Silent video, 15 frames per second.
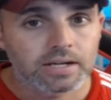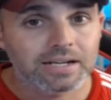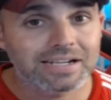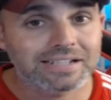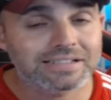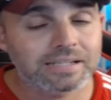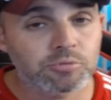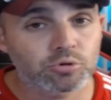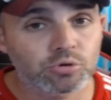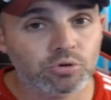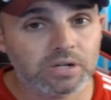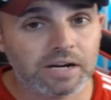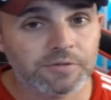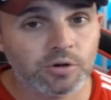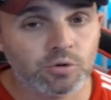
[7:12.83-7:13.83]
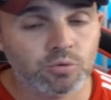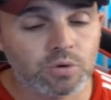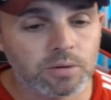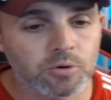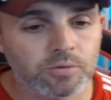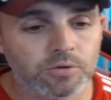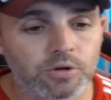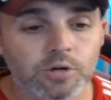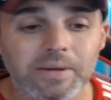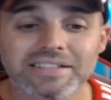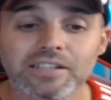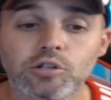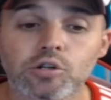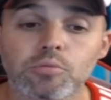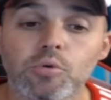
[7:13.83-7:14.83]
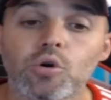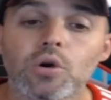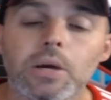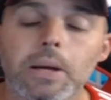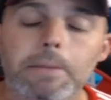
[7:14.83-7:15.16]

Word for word: este motor gráfico nuevo no va a ser como